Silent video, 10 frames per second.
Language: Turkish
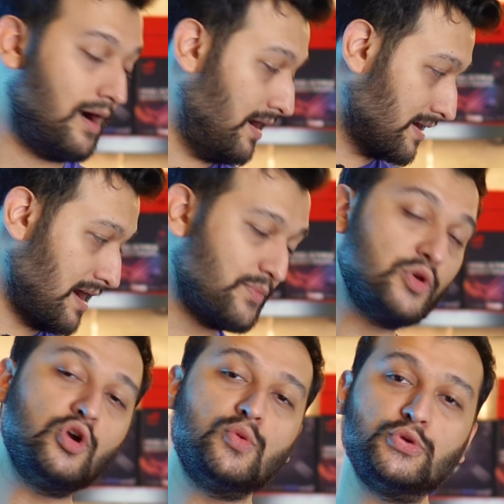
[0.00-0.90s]

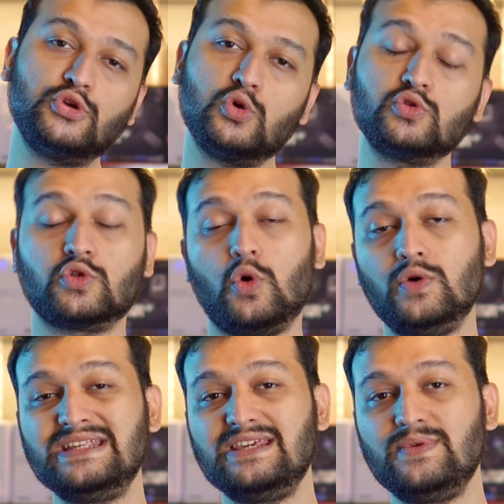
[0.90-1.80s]
Arkamda görmüş olduğunuz
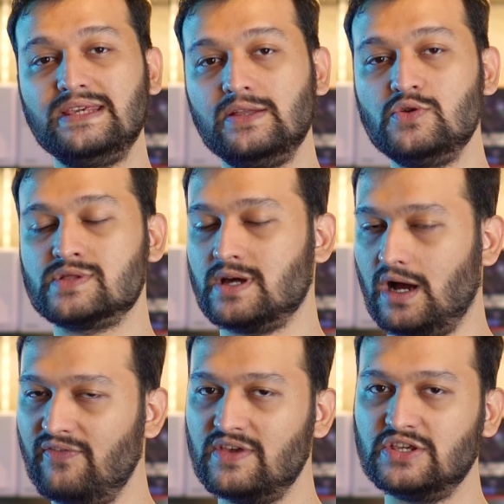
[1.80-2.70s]
12700
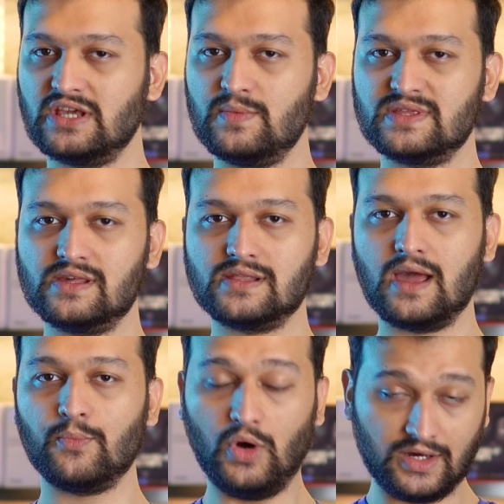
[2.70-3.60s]
KF işlemcisine
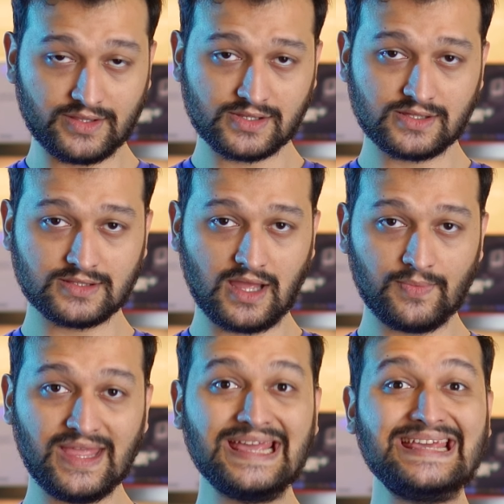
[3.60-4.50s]
sahip bu hazır
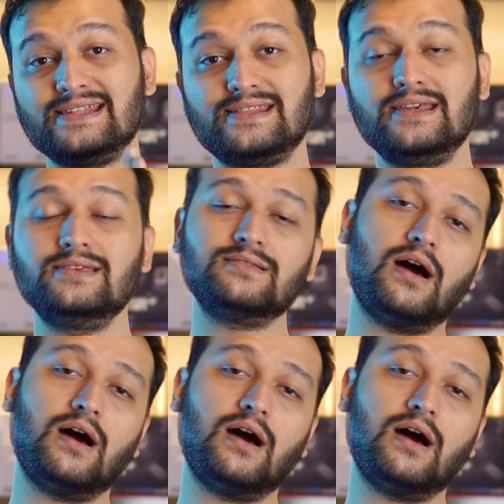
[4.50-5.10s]
sistemde 8